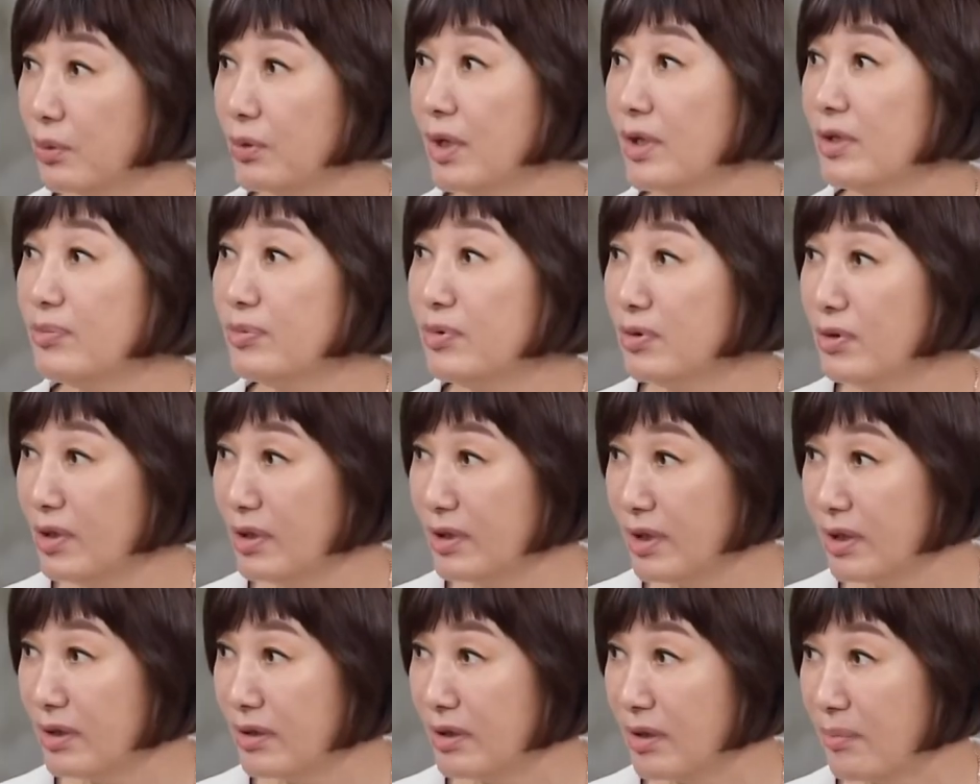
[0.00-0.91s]
노래를 불러야
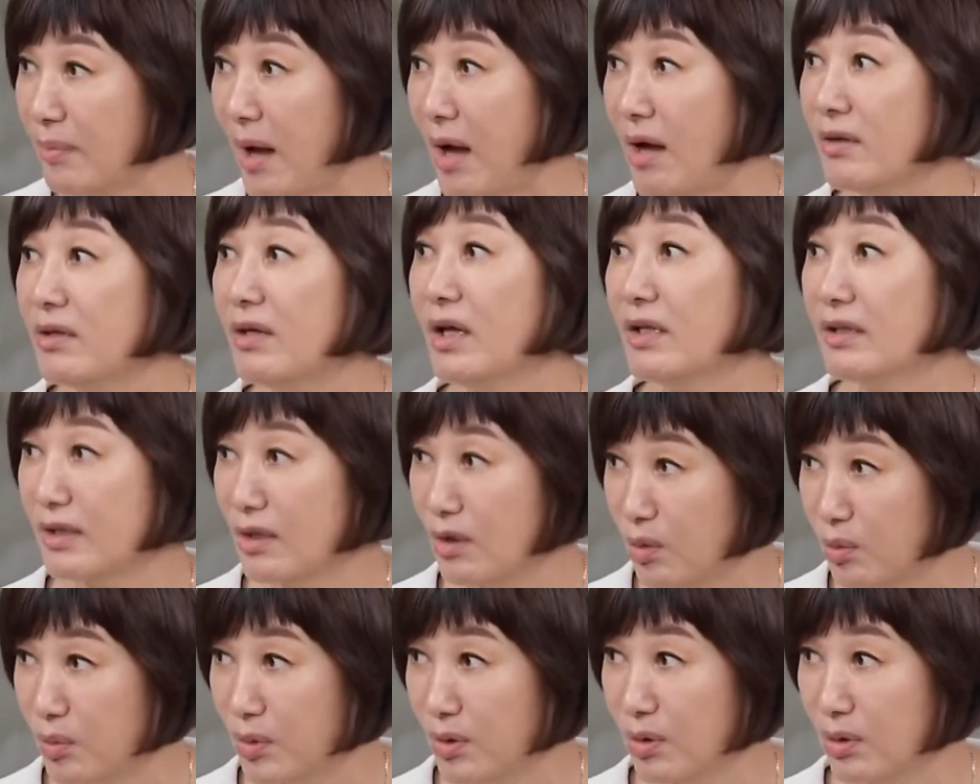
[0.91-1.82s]
되는데 말이 안
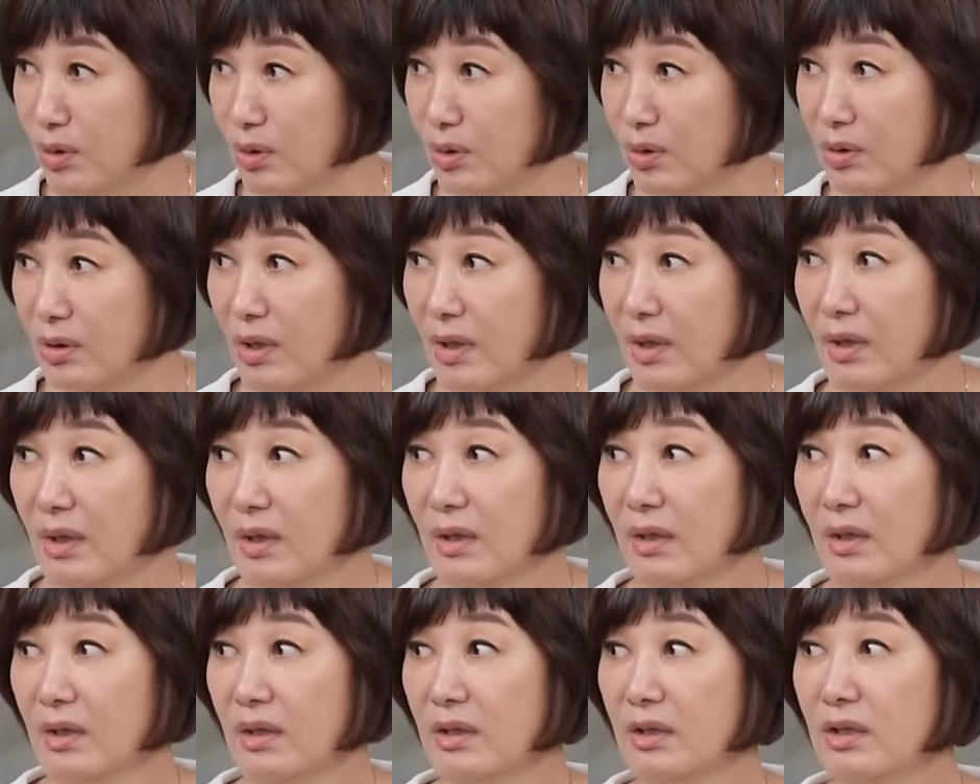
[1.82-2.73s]
나오면
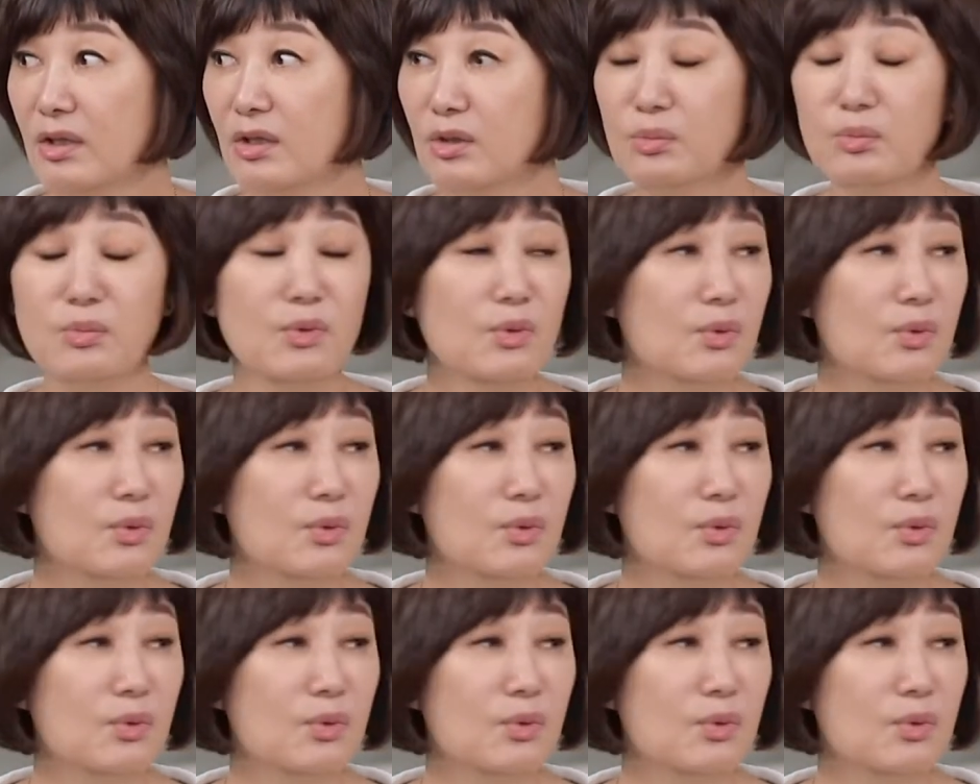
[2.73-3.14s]
이건